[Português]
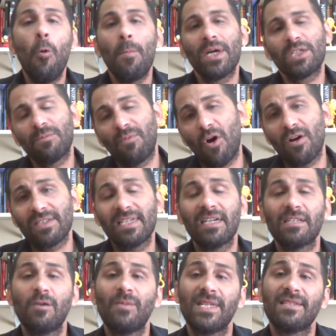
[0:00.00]
o Mudbox
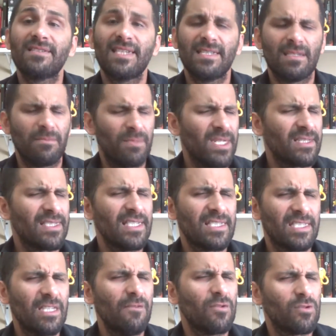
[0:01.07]
tem uma licença bem
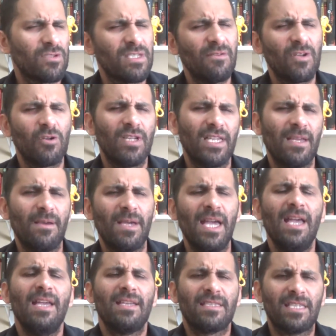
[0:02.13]
acessível, inclusive agora
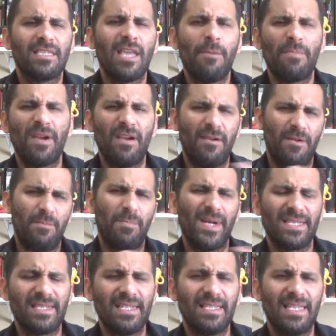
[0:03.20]
é, dá para
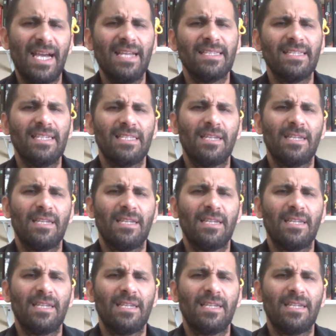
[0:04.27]
parcelar, né?